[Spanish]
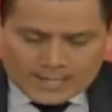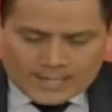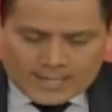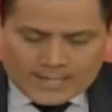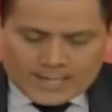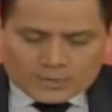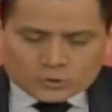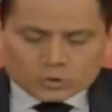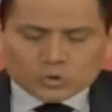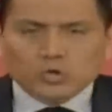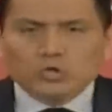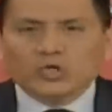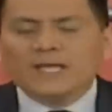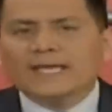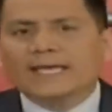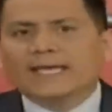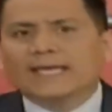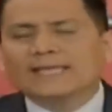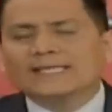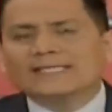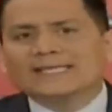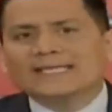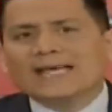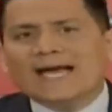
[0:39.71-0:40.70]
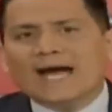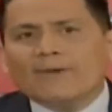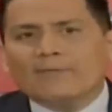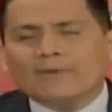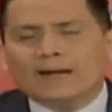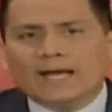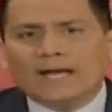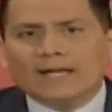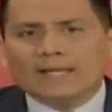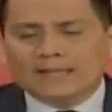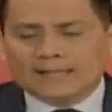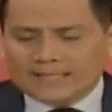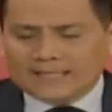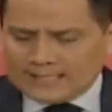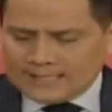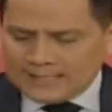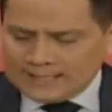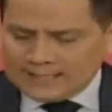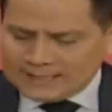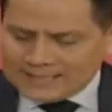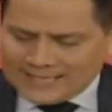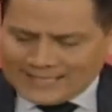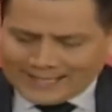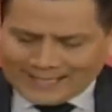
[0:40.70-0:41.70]
Sucede que se habla de que
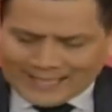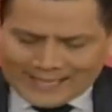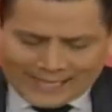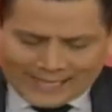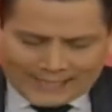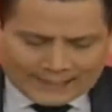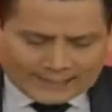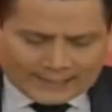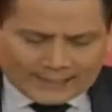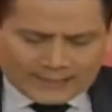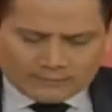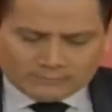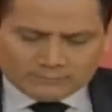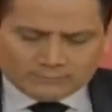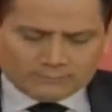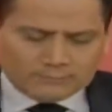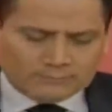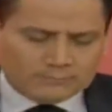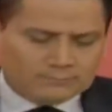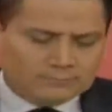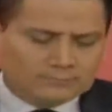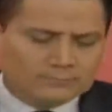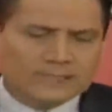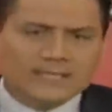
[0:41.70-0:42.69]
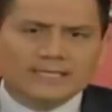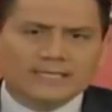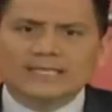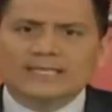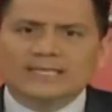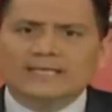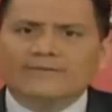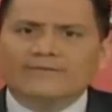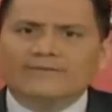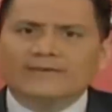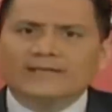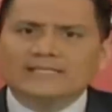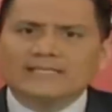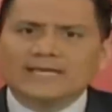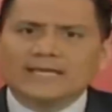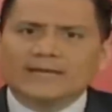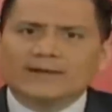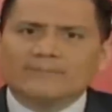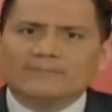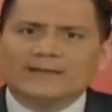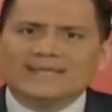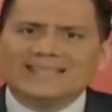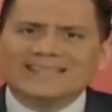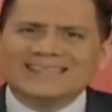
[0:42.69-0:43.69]
esta carta, que tiene fecha
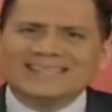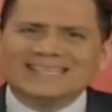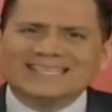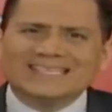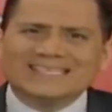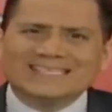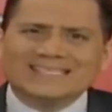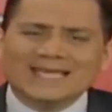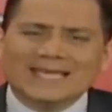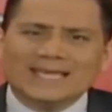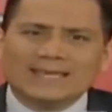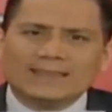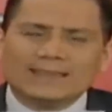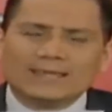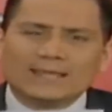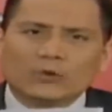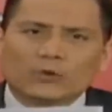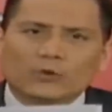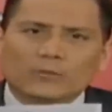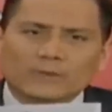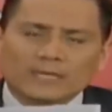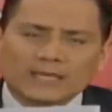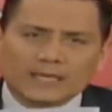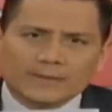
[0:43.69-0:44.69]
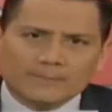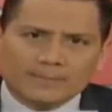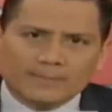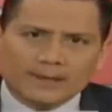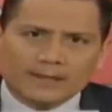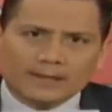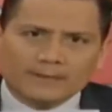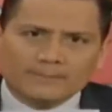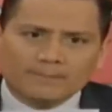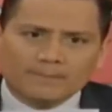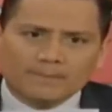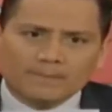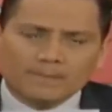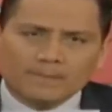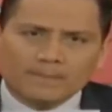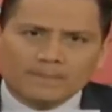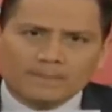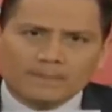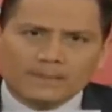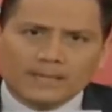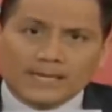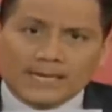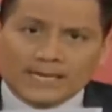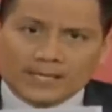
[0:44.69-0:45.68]
del 26 de noviembre
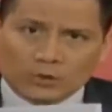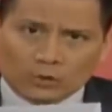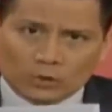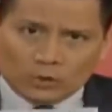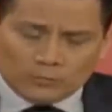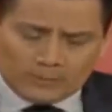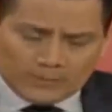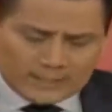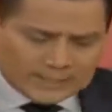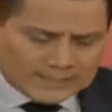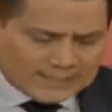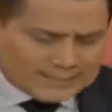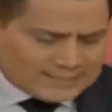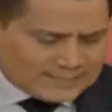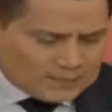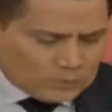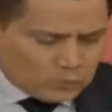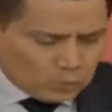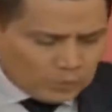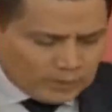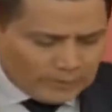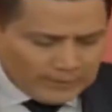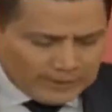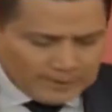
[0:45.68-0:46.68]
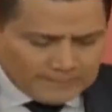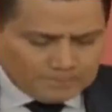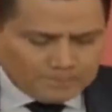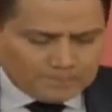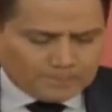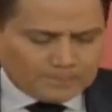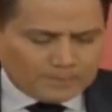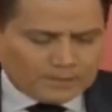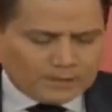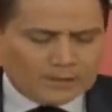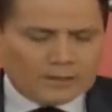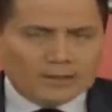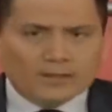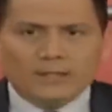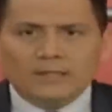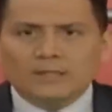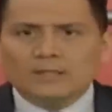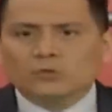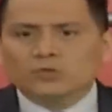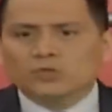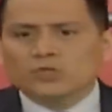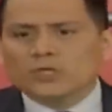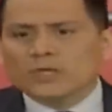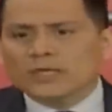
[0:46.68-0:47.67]
del año 2019,
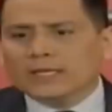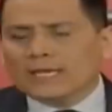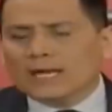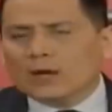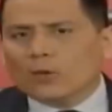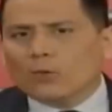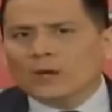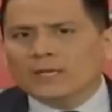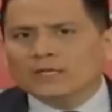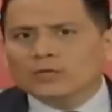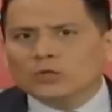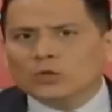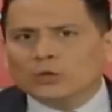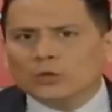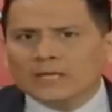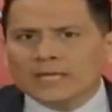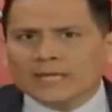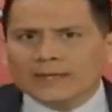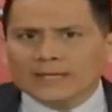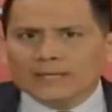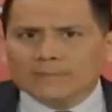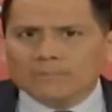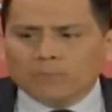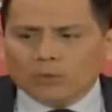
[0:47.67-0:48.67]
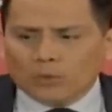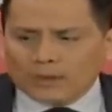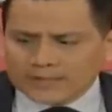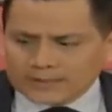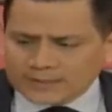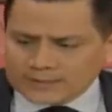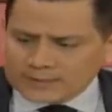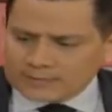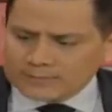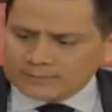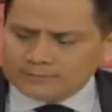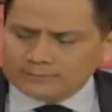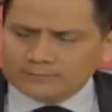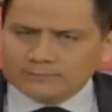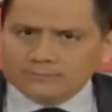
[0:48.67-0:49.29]
sucede que cuatro días después,